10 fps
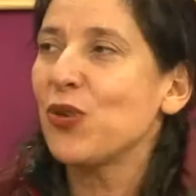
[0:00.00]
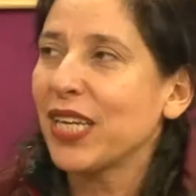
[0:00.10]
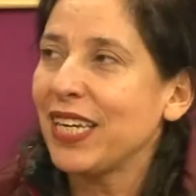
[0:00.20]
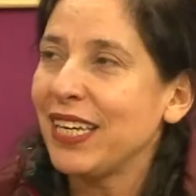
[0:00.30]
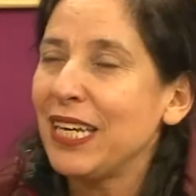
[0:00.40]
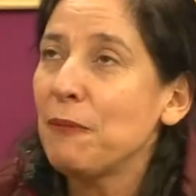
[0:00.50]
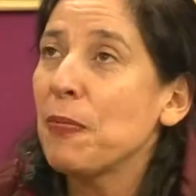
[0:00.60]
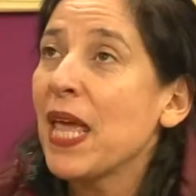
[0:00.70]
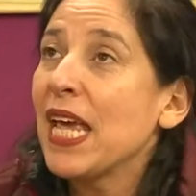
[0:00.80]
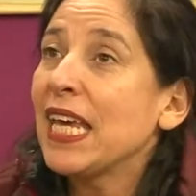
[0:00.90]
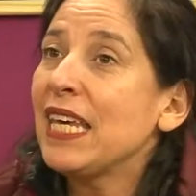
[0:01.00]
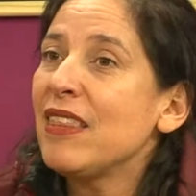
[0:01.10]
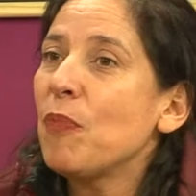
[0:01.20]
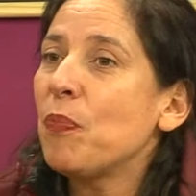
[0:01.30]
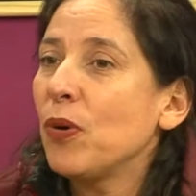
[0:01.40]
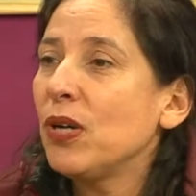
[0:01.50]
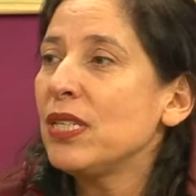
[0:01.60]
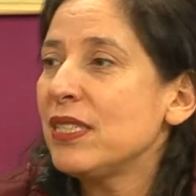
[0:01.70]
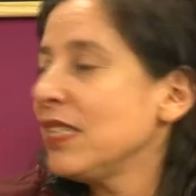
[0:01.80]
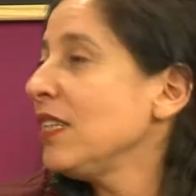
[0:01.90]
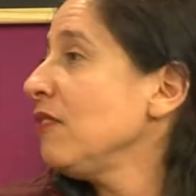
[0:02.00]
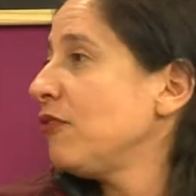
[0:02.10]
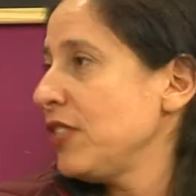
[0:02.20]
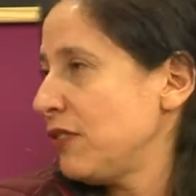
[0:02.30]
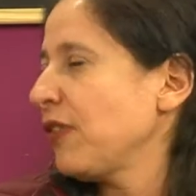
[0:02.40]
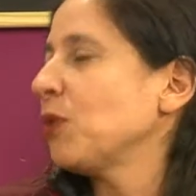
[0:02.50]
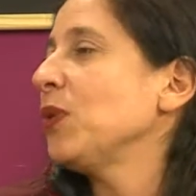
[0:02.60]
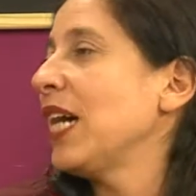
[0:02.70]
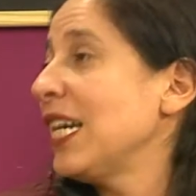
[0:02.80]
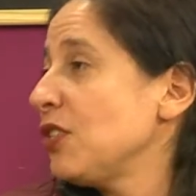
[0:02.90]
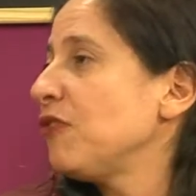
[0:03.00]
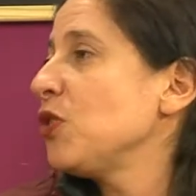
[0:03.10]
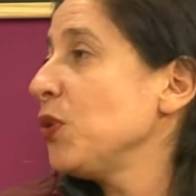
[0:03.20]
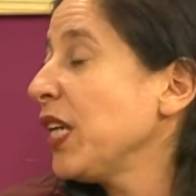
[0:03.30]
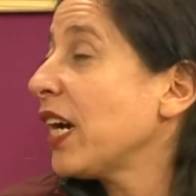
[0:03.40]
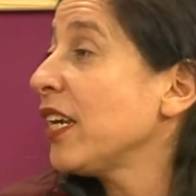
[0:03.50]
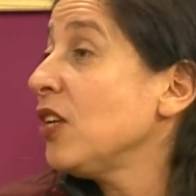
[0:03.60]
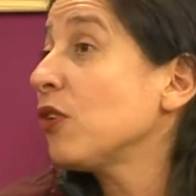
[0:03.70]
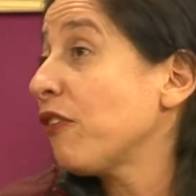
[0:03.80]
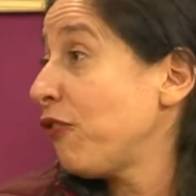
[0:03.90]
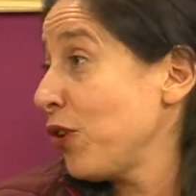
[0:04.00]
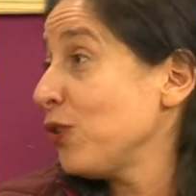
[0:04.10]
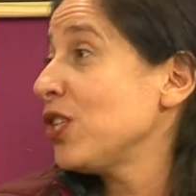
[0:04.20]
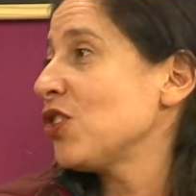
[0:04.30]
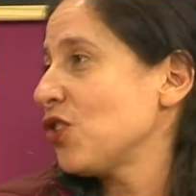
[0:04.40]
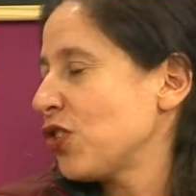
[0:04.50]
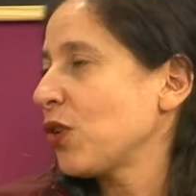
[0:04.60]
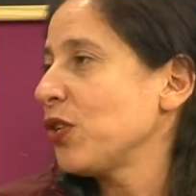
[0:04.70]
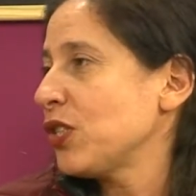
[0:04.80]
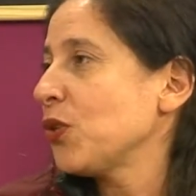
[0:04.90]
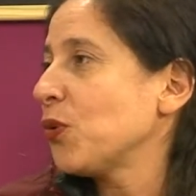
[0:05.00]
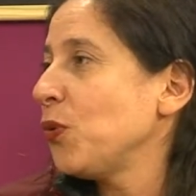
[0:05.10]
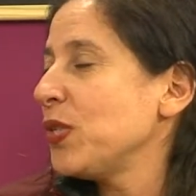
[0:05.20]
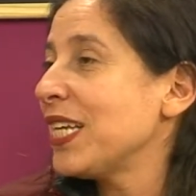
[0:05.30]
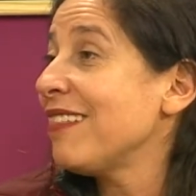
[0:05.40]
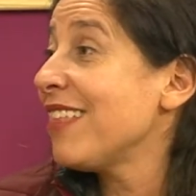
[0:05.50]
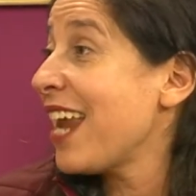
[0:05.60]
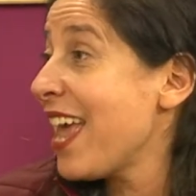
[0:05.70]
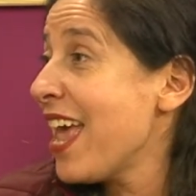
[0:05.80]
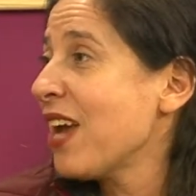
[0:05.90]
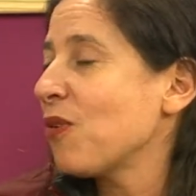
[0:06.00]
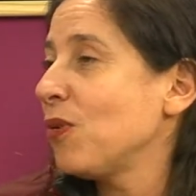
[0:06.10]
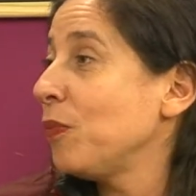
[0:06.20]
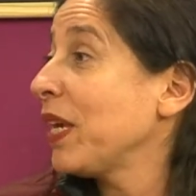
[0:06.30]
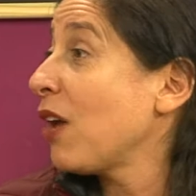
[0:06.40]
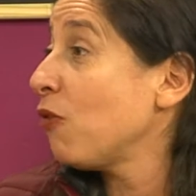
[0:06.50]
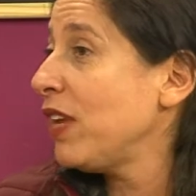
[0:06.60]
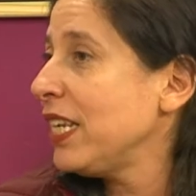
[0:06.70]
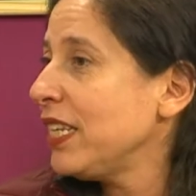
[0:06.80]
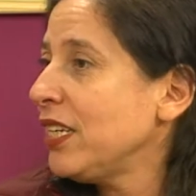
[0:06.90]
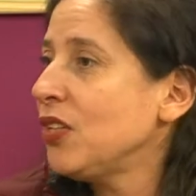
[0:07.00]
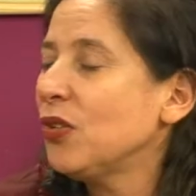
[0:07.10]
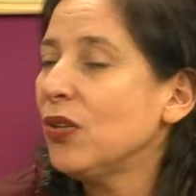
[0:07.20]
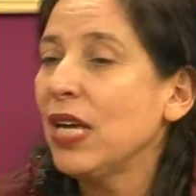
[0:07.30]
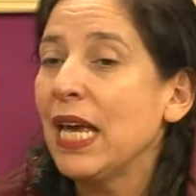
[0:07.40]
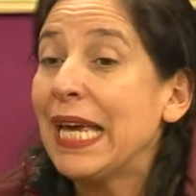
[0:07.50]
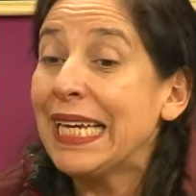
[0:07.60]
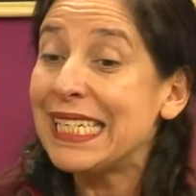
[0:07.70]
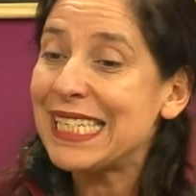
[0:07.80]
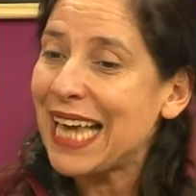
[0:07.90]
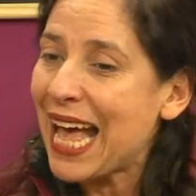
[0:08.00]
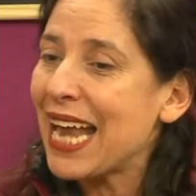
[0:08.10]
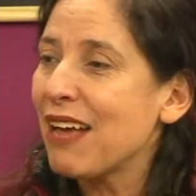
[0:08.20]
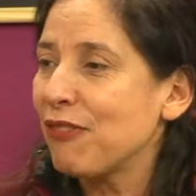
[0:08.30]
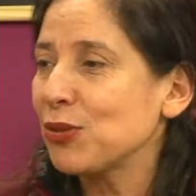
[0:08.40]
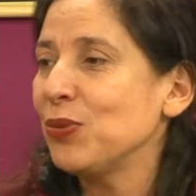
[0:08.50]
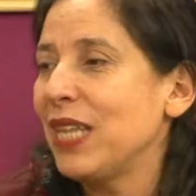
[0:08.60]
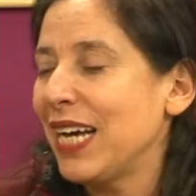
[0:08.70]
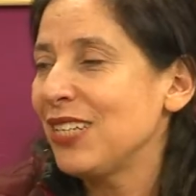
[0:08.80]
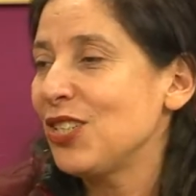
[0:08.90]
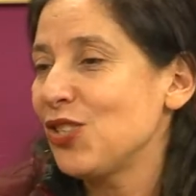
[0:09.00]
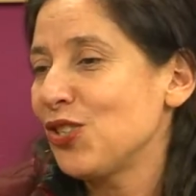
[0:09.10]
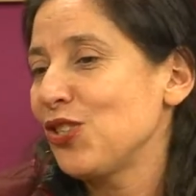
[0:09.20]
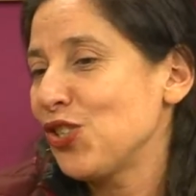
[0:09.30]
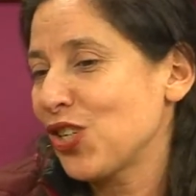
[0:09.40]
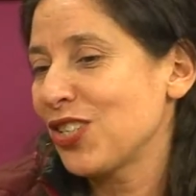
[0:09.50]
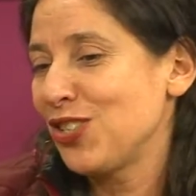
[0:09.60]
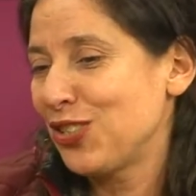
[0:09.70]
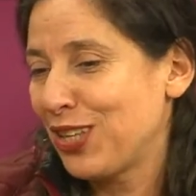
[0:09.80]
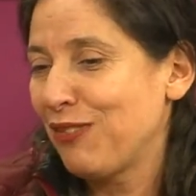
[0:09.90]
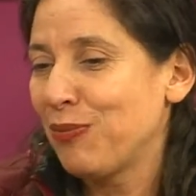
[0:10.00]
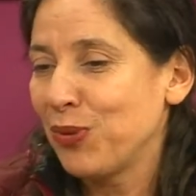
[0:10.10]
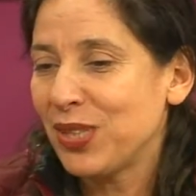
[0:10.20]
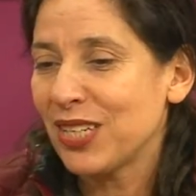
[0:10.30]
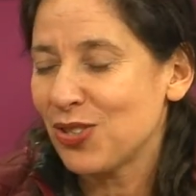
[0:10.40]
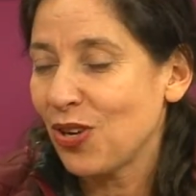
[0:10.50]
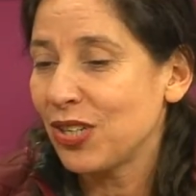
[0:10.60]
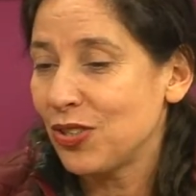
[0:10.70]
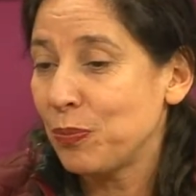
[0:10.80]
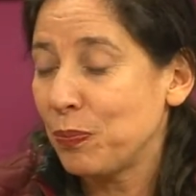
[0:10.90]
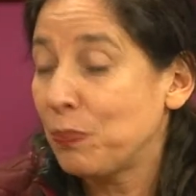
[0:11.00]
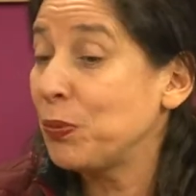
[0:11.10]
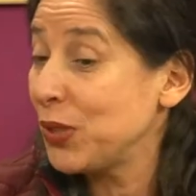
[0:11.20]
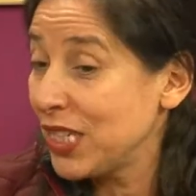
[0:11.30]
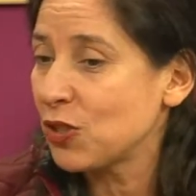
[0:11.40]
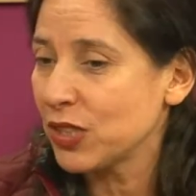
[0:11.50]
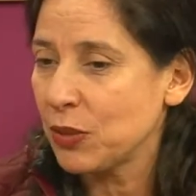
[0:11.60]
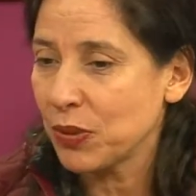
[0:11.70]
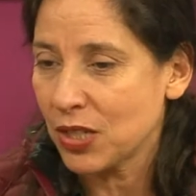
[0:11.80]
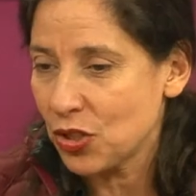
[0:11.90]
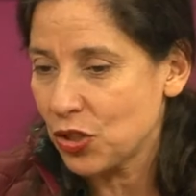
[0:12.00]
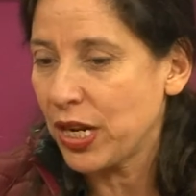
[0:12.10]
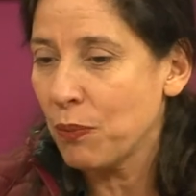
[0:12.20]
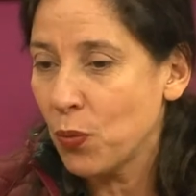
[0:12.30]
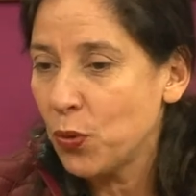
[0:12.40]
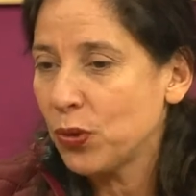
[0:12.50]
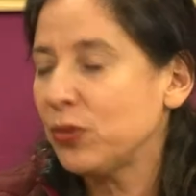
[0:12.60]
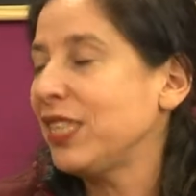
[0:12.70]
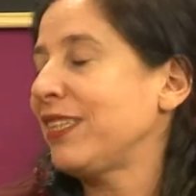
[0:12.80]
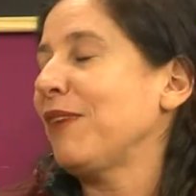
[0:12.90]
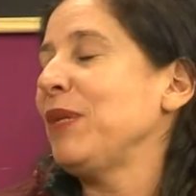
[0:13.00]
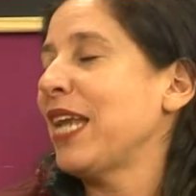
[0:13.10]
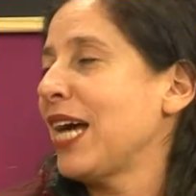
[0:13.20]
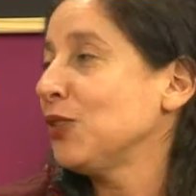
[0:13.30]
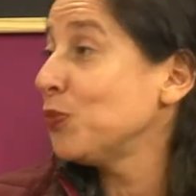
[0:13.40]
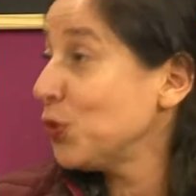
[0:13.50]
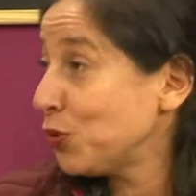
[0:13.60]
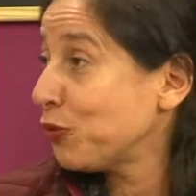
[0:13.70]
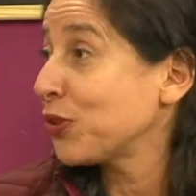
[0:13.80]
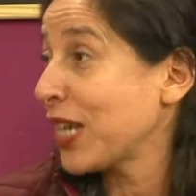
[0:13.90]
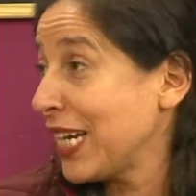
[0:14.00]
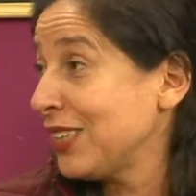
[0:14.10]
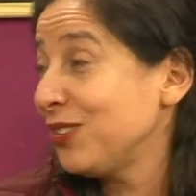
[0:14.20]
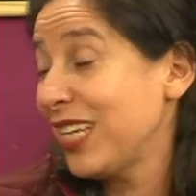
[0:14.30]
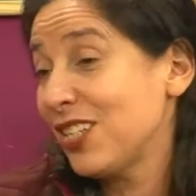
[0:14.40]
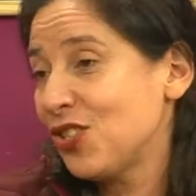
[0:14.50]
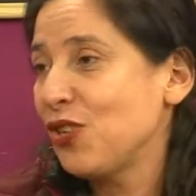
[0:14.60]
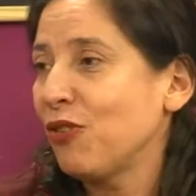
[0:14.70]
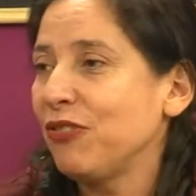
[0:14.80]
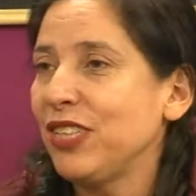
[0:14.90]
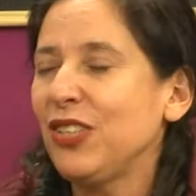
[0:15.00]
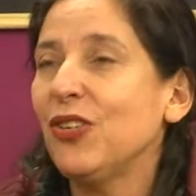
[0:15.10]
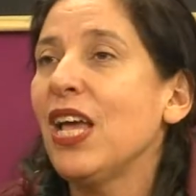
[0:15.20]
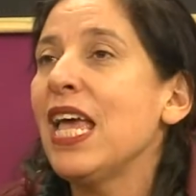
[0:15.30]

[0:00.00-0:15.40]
aqui e depois, sim, fiz faculdade, fiz Unirio, que foi onde a gente se conheceu com o Luiz André, com o Miguel Velhinho. E já na faculdade, a gente diz que a gente teve muita sorte por isso, assim, porque a gente era muito determinado, muito focado é. desde novinho.